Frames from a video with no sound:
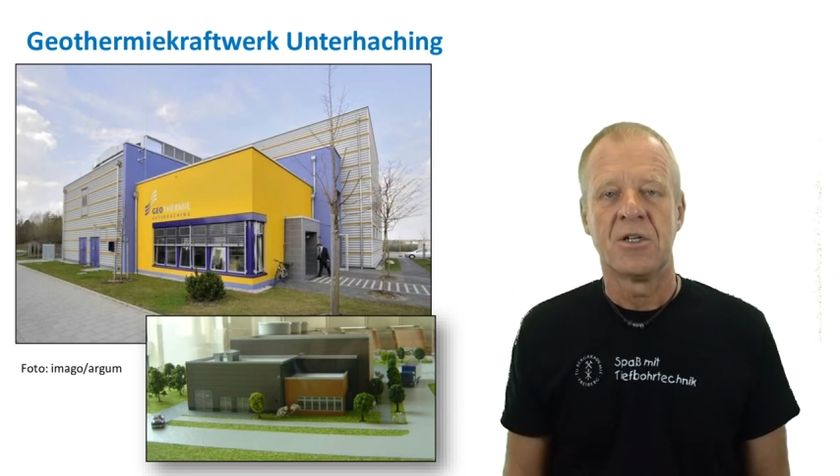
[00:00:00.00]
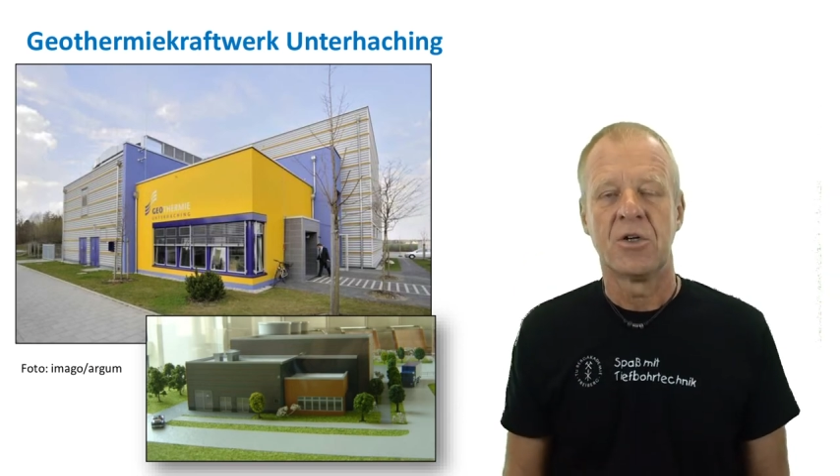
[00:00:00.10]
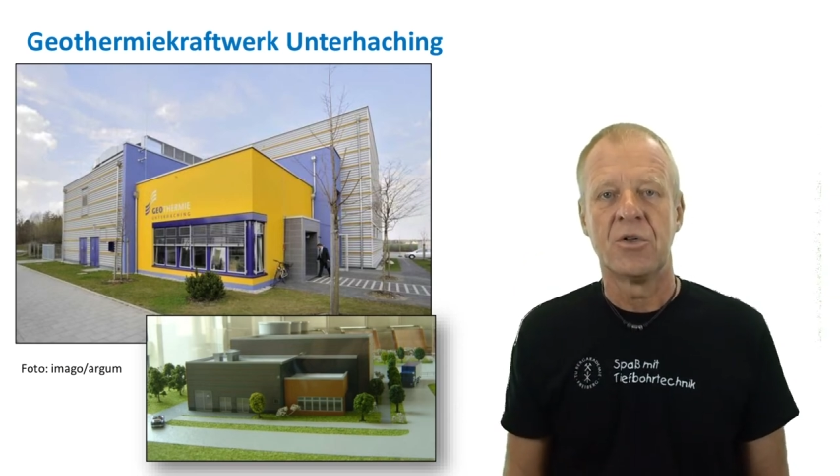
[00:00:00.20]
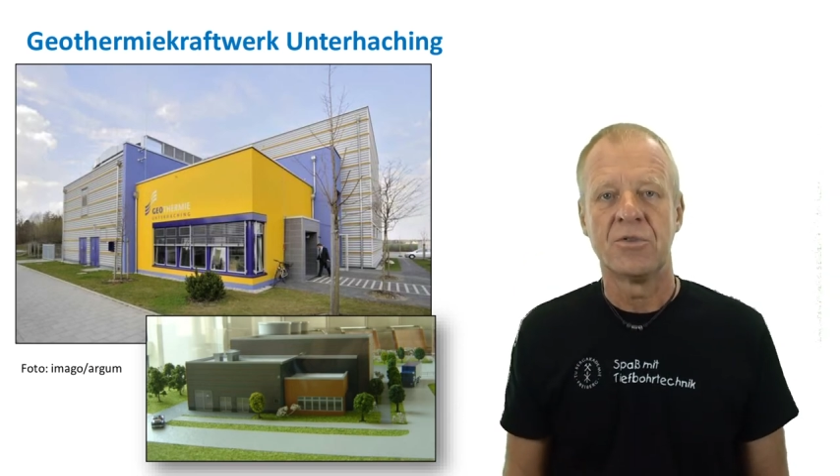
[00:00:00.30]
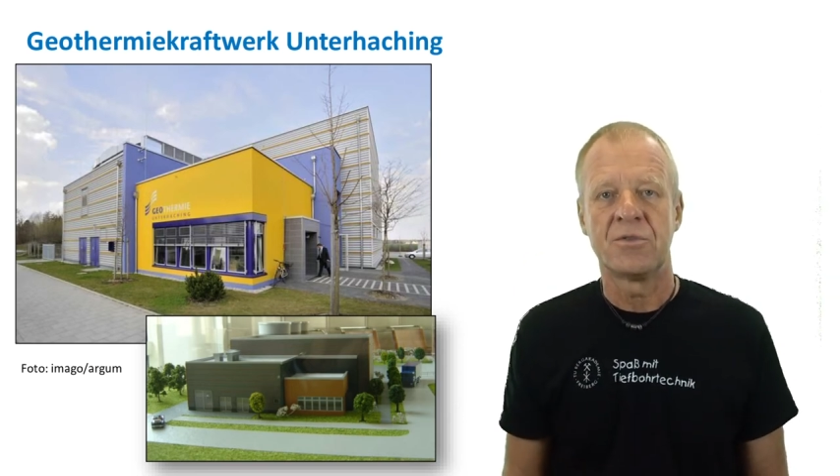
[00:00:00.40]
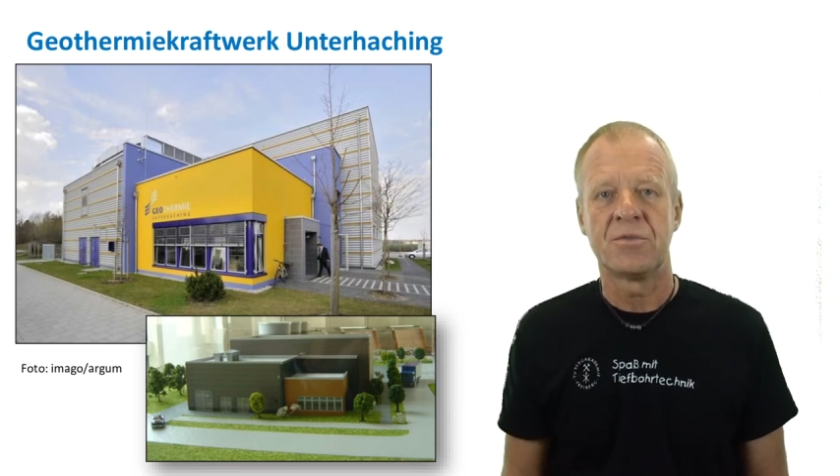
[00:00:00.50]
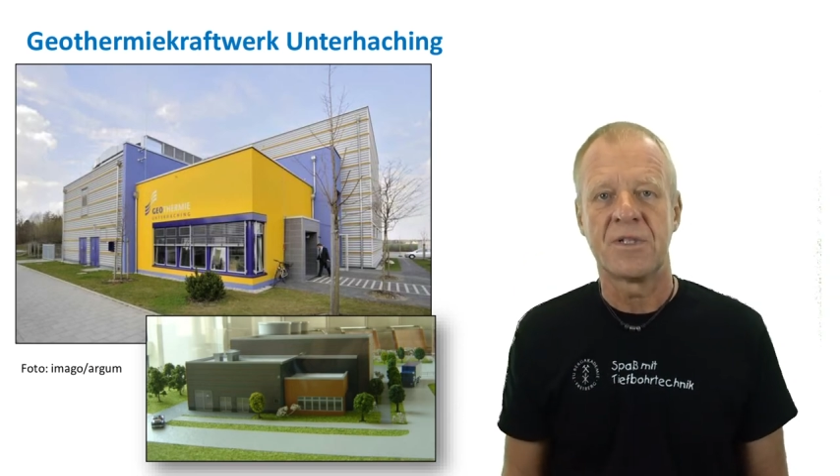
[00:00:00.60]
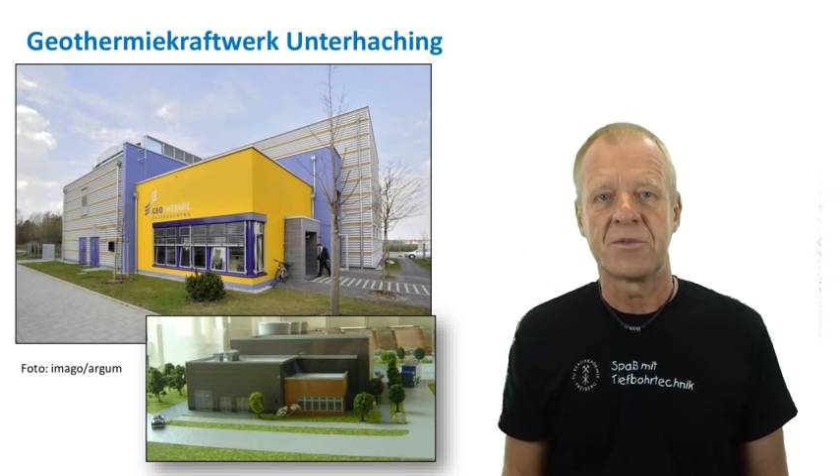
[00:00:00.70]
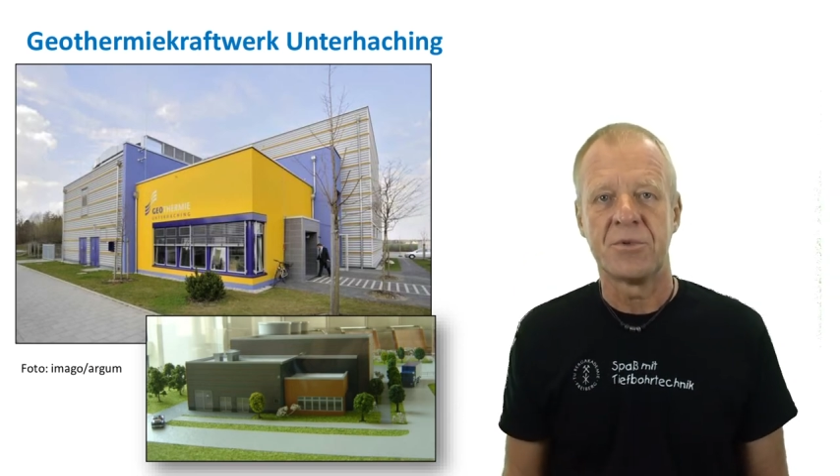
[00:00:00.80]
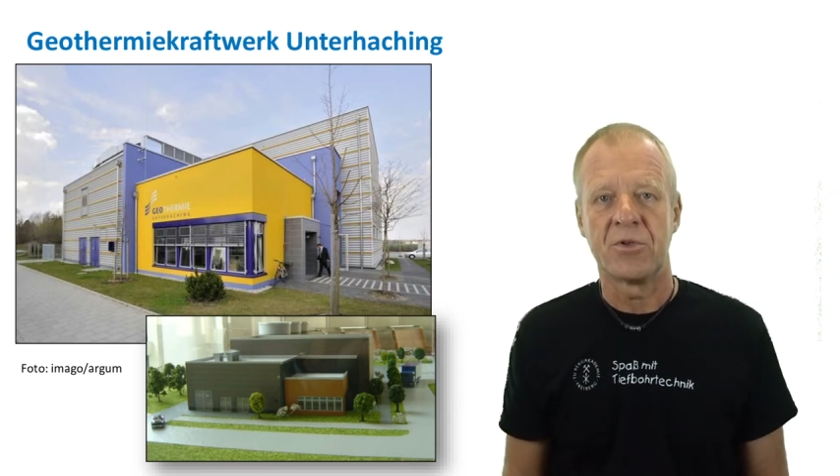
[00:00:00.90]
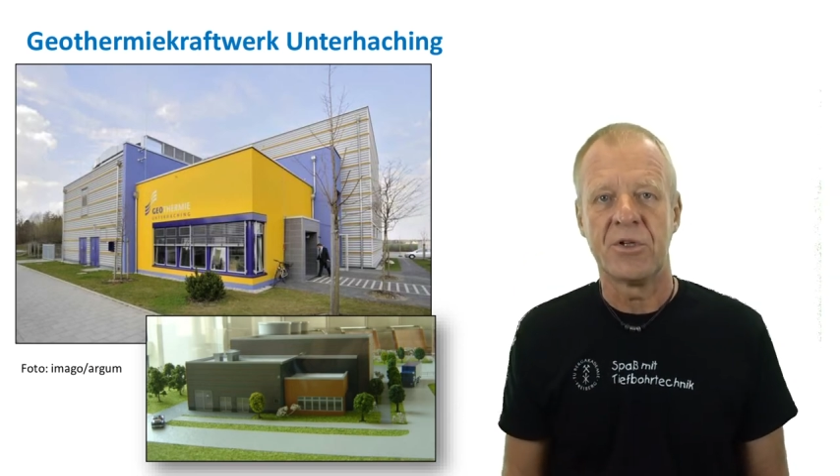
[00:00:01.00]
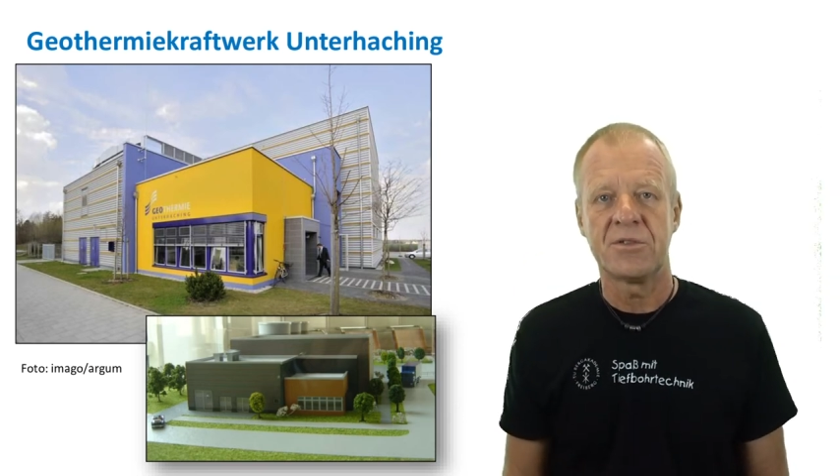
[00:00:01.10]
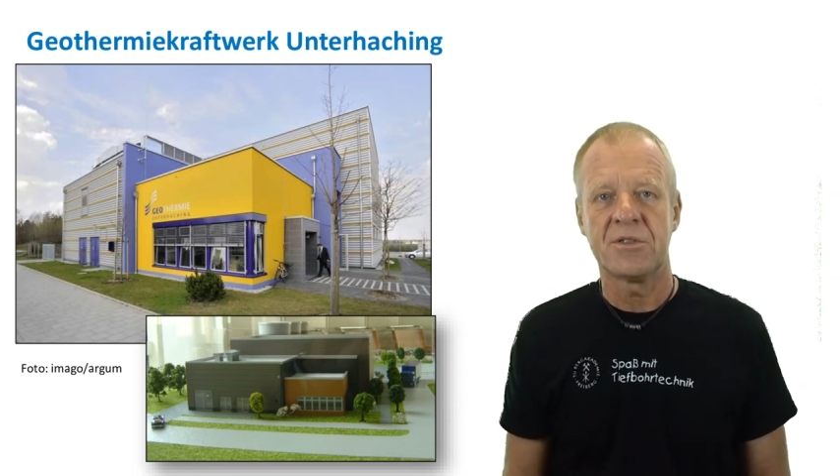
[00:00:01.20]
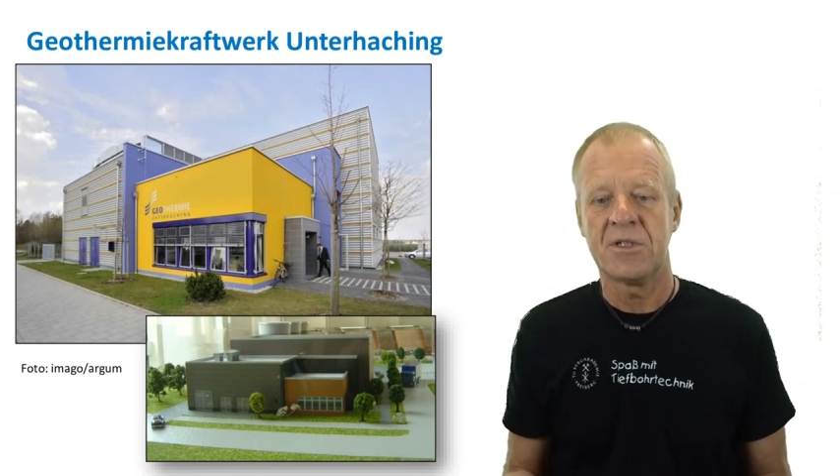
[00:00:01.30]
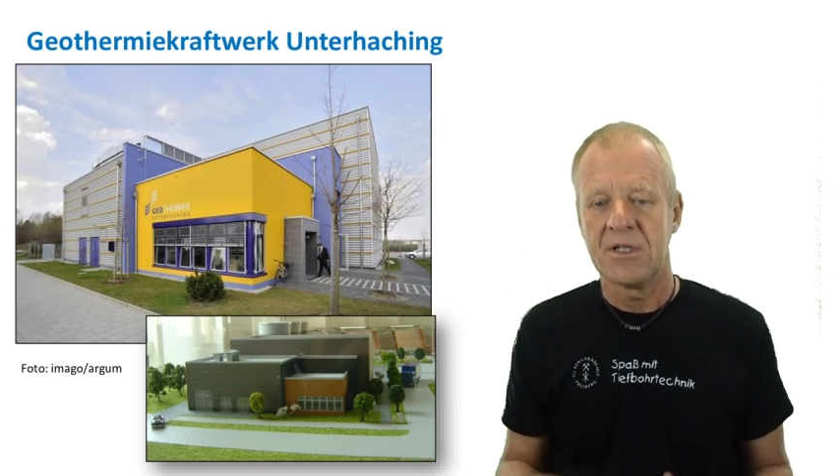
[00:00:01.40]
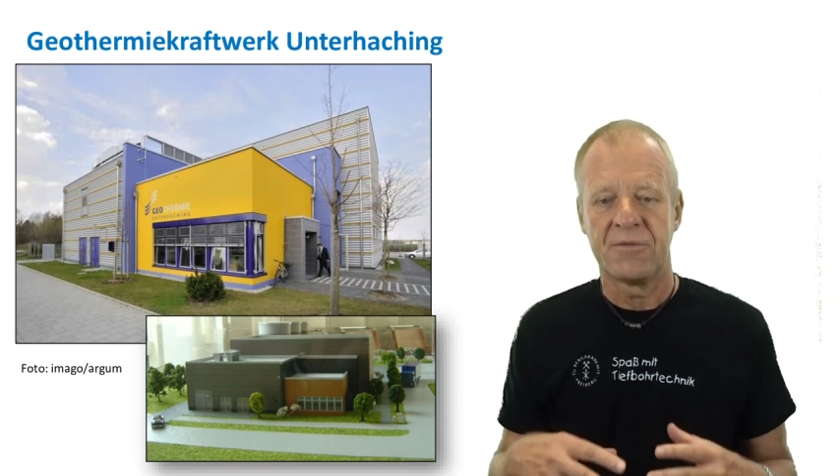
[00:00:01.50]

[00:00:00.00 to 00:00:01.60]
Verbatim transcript: Und das bedeutet,